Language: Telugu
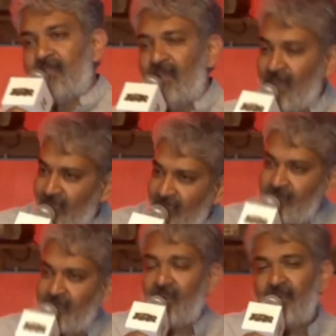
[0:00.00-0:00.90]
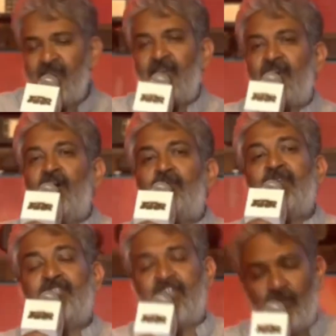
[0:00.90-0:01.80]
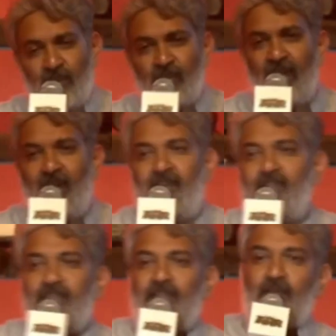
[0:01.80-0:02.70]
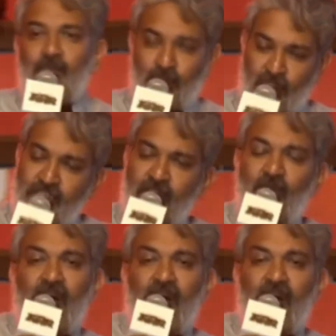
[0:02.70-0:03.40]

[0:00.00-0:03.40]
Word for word: తెలంగాణ తెలంగాణ గవర్నమెంట్ జీవో కూడా ముందు జీవో